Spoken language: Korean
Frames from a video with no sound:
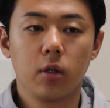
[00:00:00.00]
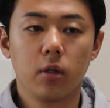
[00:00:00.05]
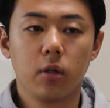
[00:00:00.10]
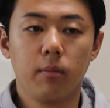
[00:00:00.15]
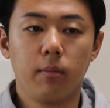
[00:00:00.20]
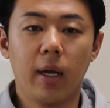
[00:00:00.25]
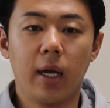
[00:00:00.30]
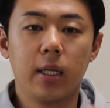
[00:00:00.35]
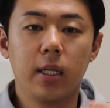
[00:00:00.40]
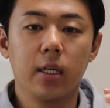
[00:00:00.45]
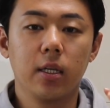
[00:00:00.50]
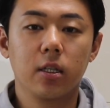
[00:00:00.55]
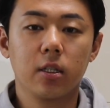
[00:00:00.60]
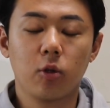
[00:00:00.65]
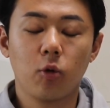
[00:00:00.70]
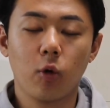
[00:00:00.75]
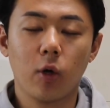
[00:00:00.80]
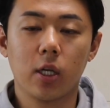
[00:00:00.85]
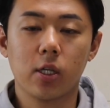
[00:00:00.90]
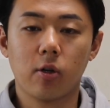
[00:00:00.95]
매닝을
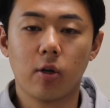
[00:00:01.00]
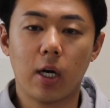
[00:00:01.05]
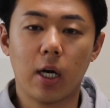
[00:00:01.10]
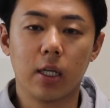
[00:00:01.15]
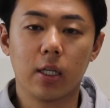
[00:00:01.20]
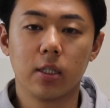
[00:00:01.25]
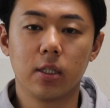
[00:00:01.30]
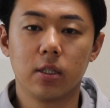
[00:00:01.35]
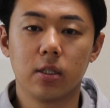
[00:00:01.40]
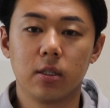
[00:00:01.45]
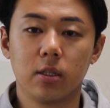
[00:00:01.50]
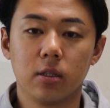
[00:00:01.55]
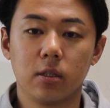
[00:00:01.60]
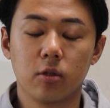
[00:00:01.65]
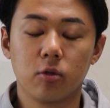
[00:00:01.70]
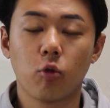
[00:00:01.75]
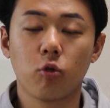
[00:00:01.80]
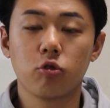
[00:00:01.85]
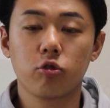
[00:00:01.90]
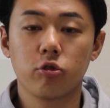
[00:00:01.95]
통해서 가는
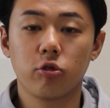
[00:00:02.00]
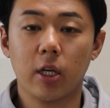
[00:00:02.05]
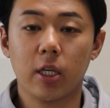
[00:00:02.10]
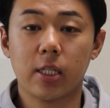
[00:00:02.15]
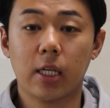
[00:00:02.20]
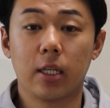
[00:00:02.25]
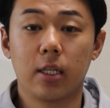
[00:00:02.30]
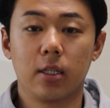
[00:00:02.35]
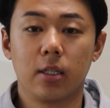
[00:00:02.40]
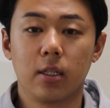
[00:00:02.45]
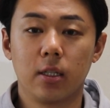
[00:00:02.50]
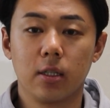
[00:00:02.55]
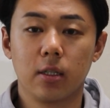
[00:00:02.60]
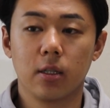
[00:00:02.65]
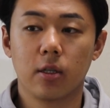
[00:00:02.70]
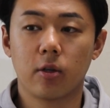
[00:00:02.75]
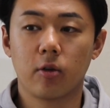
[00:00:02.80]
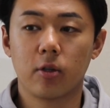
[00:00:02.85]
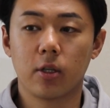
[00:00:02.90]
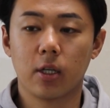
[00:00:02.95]
송출 회사들
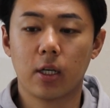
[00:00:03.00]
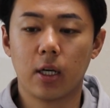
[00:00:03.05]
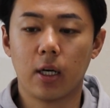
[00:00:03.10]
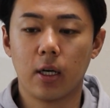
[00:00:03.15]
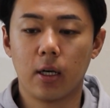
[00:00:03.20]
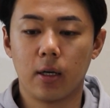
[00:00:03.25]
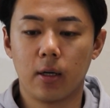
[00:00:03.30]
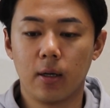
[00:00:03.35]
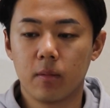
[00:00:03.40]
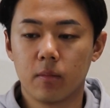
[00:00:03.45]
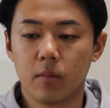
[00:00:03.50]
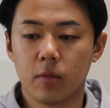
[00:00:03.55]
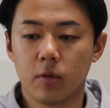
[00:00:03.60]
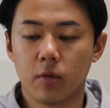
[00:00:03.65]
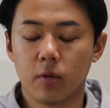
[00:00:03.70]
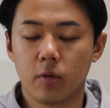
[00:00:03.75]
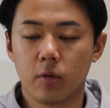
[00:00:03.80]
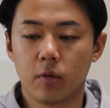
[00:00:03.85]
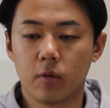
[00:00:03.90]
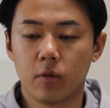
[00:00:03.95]
그러니까
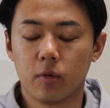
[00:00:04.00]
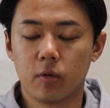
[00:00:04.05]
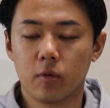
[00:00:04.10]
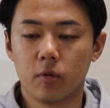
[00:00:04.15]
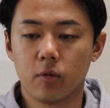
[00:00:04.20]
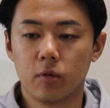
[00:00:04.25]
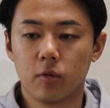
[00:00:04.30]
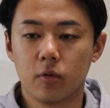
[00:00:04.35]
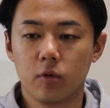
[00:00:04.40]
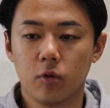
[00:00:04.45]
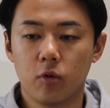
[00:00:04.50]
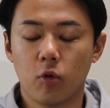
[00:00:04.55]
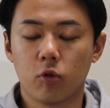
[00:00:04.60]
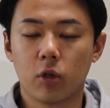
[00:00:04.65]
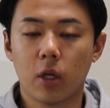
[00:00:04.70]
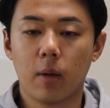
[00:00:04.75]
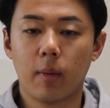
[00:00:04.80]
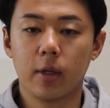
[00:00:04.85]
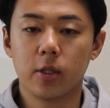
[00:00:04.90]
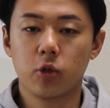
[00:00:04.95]
뭐
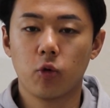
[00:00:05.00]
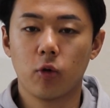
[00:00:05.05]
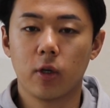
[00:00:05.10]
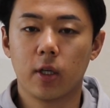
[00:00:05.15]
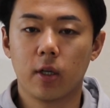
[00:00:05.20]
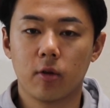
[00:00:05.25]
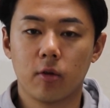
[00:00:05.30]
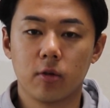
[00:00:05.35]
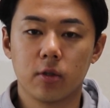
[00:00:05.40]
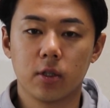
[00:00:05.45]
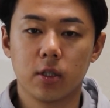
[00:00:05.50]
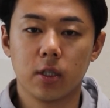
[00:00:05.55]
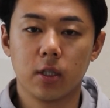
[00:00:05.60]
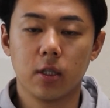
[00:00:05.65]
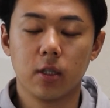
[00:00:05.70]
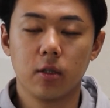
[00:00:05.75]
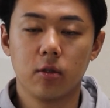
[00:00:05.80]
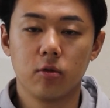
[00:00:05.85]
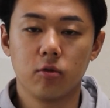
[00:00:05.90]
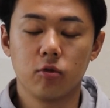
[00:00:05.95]
동남아
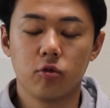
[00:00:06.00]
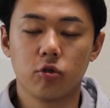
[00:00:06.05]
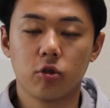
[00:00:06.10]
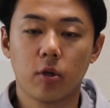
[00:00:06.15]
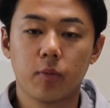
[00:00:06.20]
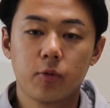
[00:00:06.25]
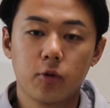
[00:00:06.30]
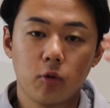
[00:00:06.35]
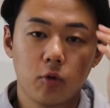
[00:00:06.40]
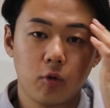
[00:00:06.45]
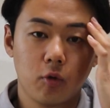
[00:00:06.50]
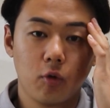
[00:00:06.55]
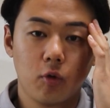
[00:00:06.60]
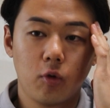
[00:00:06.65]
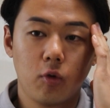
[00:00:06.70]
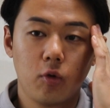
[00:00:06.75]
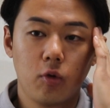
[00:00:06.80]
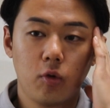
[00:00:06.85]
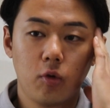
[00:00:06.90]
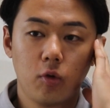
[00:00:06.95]
쪽이라든지 유럽
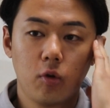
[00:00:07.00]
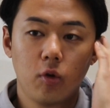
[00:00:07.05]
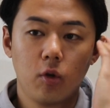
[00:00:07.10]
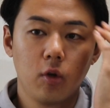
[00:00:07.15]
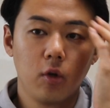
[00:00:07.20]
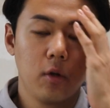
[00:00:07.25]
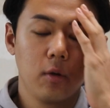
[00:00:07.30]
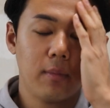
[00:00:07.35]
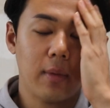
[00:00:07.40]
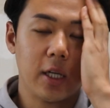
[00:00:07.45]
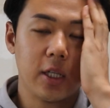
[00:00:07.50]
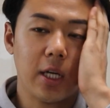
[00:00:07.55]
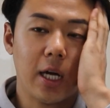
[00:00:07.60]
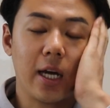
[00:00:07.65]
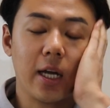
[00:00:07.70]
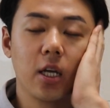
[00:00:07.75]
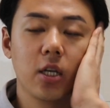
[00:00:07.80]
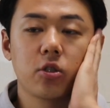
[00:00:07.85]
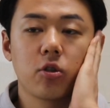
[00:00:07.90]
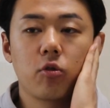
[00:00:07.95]
쪽도 많이
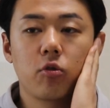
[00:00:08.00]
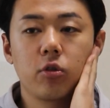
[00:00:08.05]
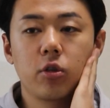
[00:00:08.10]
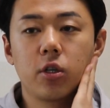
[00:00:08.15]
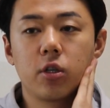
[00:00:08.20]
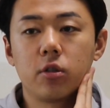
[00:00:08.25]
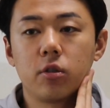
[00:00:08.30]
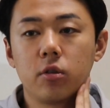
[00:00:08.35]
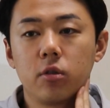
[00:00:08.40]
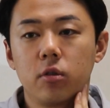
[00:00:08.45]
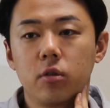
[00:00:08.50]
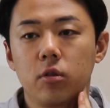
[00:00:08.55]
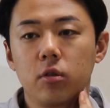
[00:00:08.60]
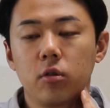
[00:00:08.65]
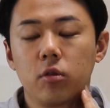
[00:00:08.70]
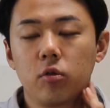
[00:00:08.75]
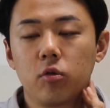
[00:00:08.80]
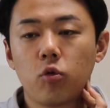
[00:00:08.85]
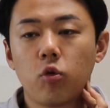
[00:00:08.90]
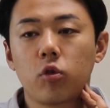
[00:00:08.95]
안 계셨고요.
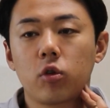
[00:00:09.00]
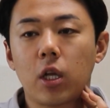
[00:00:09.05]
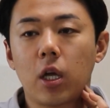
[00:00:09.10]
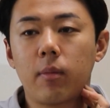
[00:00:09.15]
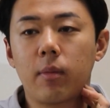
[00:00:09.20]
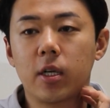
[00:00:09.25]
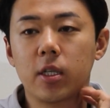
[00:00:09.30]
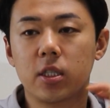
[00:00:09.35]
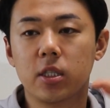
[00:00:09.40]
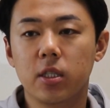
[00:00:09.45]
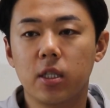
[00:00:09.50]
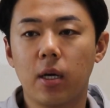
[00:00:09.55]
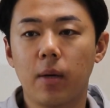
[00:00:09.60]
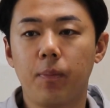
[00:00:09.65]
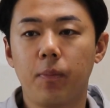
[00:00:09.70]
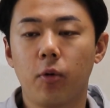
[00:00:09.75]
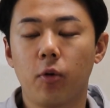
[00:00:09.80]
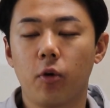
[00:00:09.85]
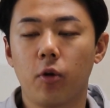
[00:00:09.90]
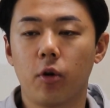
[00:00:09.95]
동남아
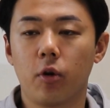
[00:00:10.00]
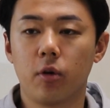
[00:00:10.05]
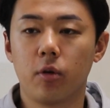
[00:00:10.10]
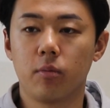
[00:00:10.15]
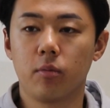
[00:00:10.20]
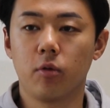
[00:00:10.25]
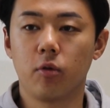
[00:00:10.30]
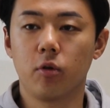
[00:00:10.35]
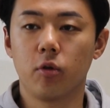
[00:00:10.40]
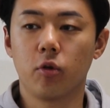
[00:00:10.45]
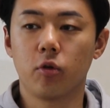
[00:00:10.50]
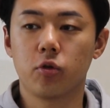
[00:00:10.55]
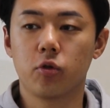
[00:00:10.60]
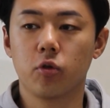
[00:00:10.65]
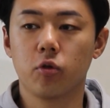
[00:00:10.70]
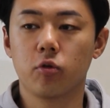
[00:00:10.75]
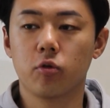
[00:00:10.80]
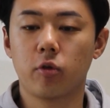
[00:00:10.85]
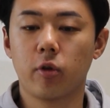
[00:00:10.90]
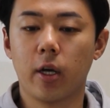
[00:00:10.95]
싱가폴 뭐
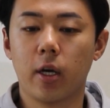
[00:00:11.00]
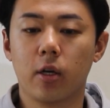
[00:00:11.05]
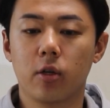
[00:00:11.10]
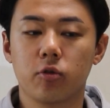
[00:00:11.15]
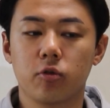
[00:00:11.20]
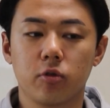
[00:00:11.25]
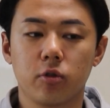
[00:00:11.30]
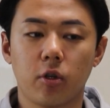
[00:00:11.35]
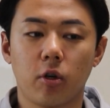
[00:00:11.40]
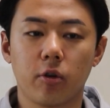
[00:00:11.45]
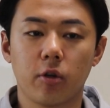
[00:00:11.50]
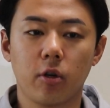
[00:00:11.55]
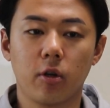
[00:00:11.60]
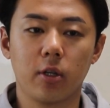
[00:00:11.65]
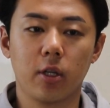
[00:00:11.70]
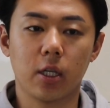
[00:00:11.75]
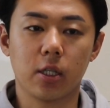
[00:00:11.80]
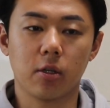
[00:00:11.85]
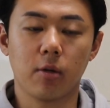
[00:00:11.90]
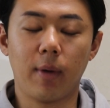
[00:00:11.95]
이쪽으로 해가지고
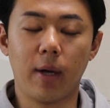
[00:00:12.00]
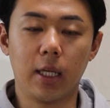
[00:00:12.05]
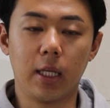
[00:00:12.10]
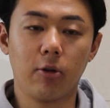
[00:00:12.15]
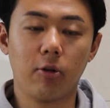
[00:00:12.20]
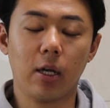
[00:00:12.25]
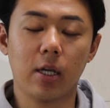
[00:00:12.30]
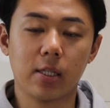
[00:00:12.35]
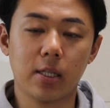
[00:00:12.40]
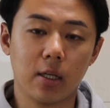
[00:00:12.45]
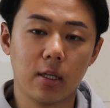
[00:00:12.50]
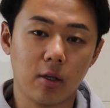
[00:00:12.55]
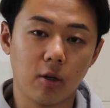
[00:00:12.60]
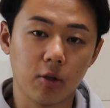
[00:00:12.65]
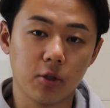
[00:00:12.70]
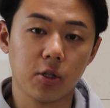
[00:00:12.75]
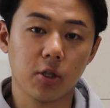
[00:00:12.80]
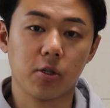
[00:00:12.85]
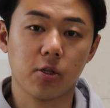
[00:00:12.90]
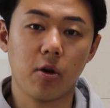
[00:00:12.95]
연결돼서 매닝 회사를
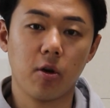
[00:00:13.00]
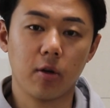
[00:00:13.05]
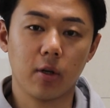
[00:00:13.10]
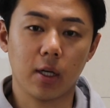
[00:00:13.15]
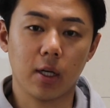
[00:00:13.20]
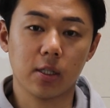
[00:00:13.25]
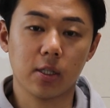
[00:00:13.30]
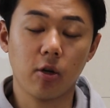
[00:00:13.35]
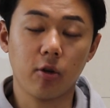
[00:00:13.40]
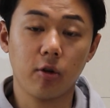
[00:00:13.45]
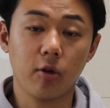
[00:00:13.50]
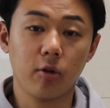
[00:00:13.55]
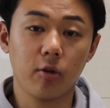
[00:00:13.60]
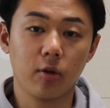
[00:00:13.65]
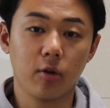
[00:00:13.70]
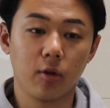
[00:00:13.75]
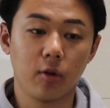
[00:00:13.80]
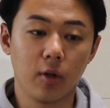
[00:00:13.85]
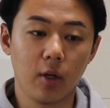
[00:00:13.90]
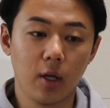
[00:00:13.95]
거쳐서 그러니까
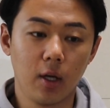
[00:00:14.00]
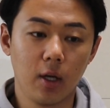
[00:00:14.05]
선원